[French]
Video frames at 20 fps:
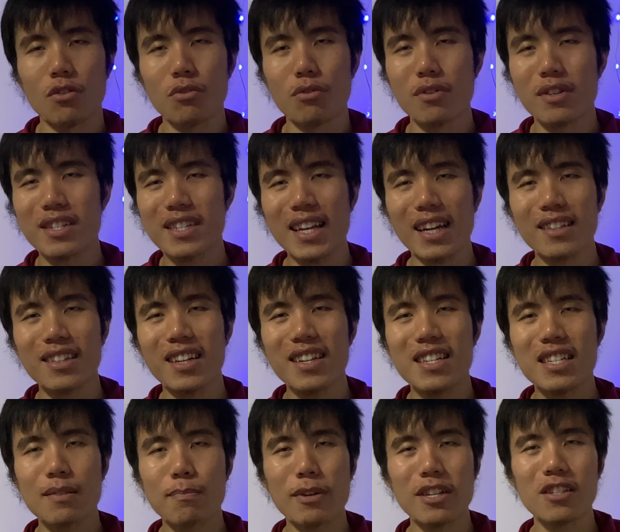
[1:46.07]
Une certaine
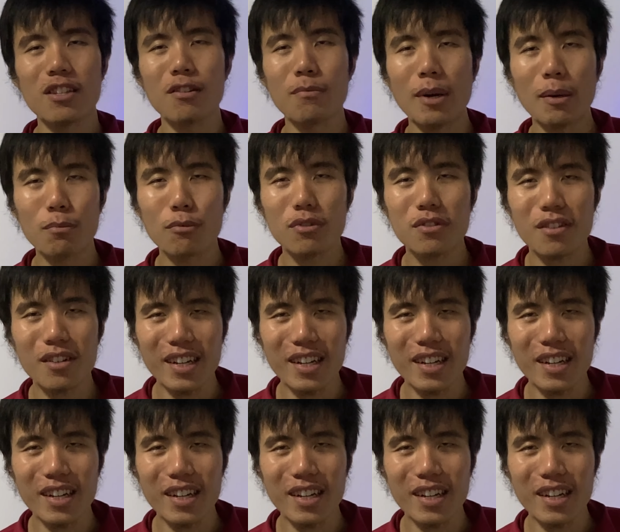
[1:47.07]
espèce de mammouth